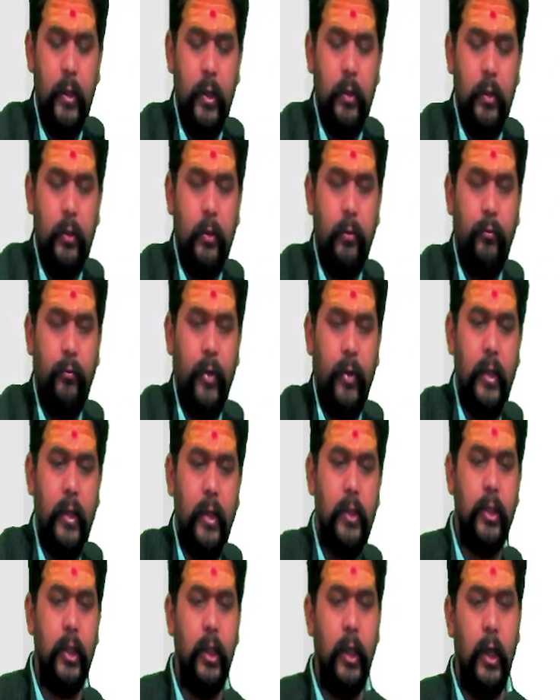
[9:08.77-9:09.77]
तो
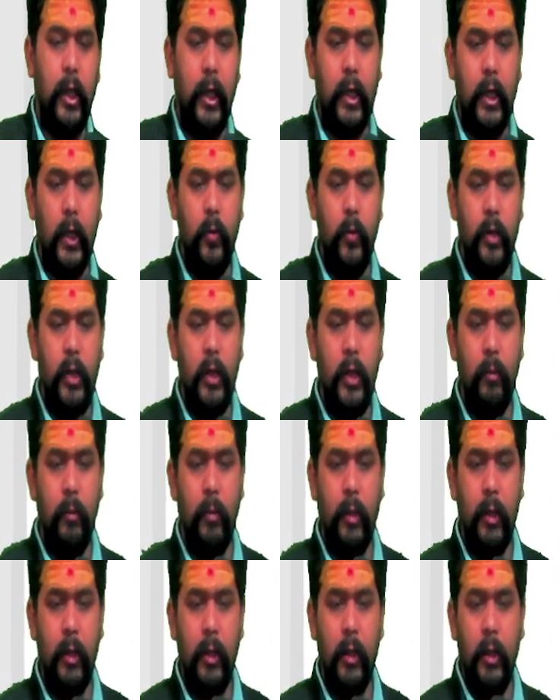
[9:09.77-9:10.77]
फाइनेंशियल अकाउंटिंग
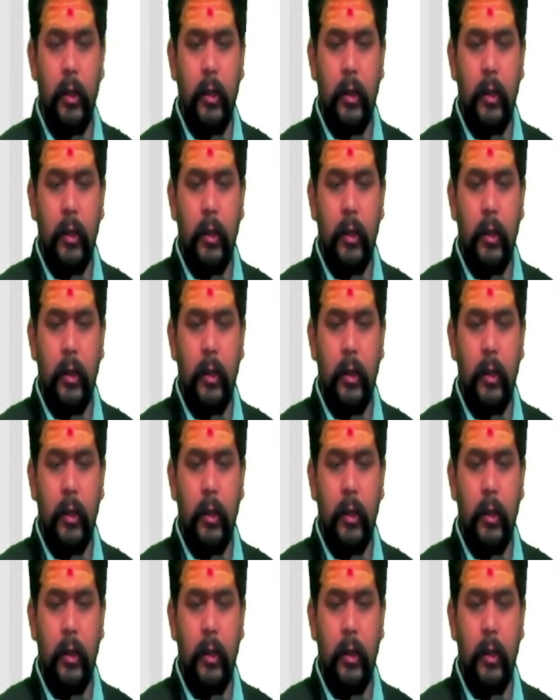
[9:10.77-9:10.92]
में